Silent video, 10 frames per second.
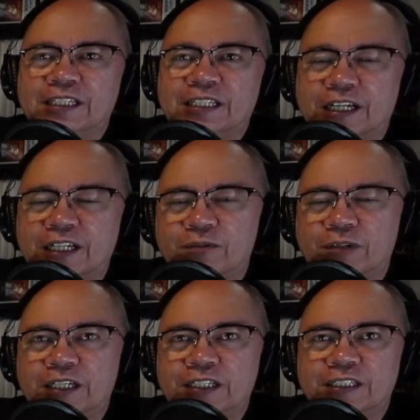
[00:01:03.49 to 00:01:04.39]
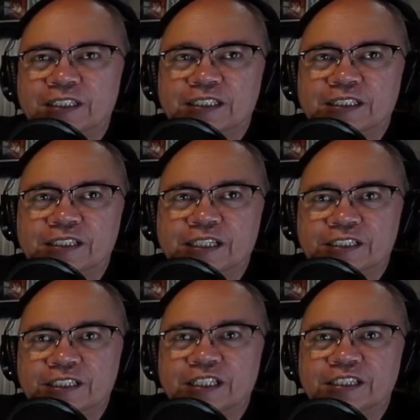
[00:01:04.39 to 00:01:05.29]
Kalawa,
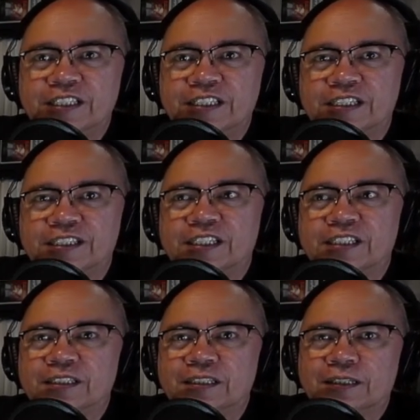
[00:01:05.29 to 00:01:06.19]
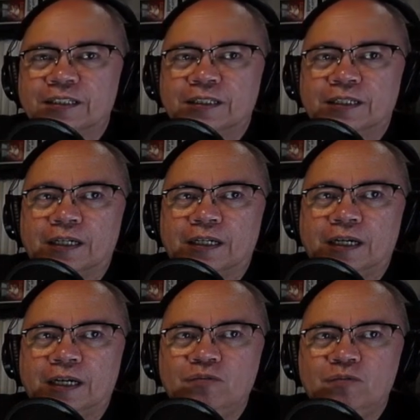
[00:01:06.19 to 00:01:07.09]
titingnan din natin
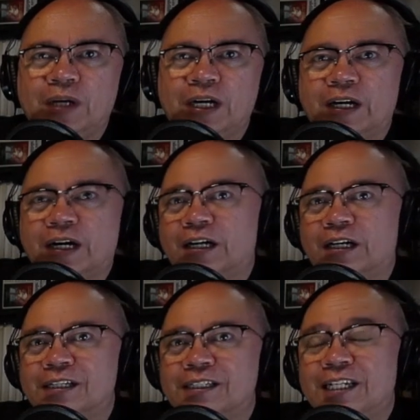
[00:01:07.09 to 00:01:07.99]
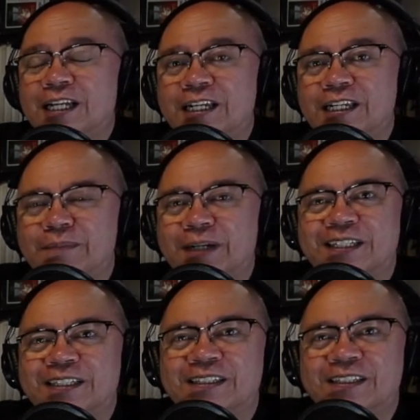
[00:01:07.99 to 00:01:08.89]
ano ba ang
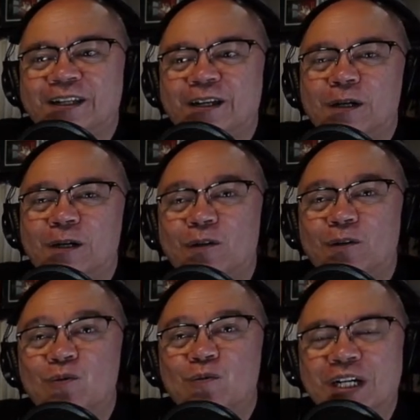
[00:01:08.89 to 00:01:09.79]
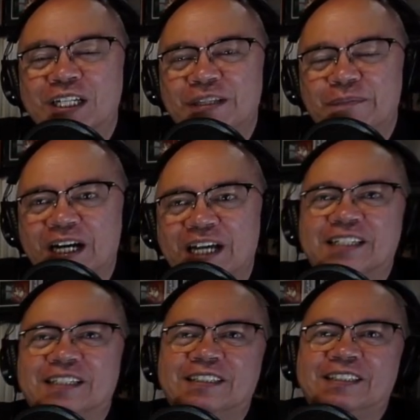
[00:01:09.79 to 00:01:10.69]
nilalaman ng lumang tipan.
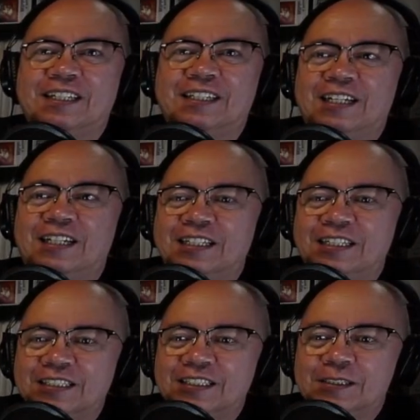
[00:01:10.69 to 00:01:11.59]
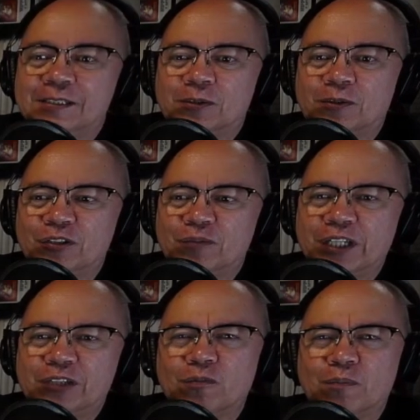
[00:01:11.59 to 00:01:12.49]
Yan. So ano ba
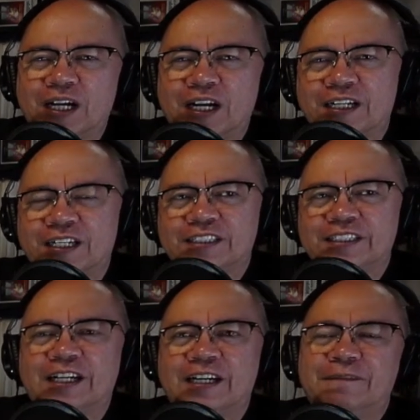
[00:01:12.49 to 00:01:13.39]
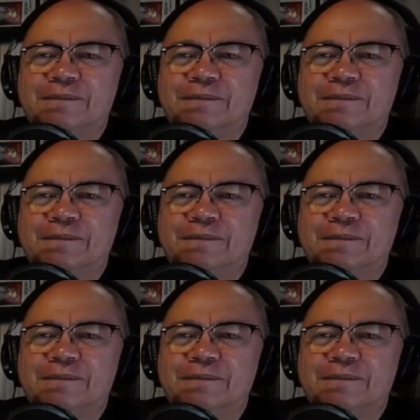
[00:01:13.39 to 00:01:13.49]
itong mga aklat niya?